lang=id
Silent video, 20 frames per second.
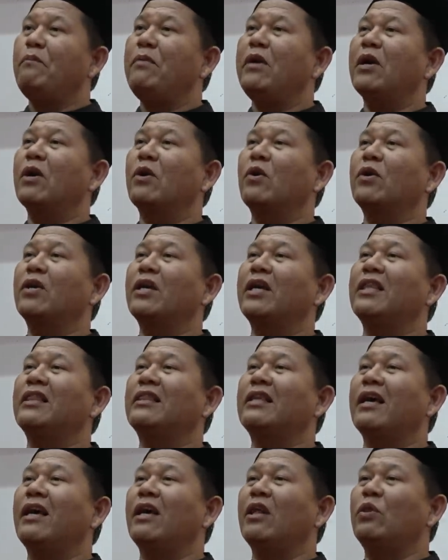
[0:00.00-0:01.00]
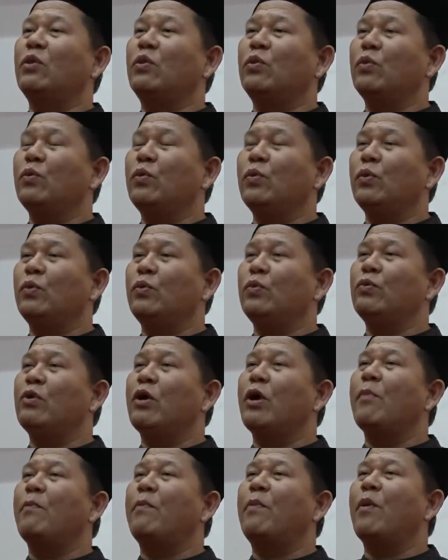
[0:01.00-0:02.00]
Mi'rod kita itu
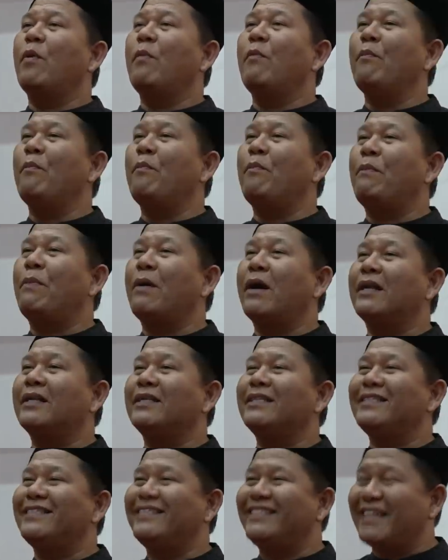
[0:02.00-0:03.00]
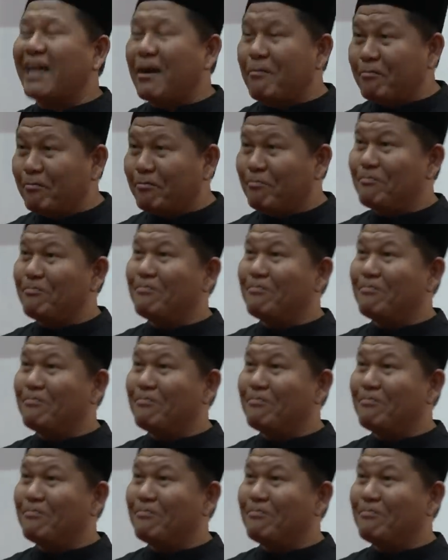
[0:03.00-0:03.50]
24 jam.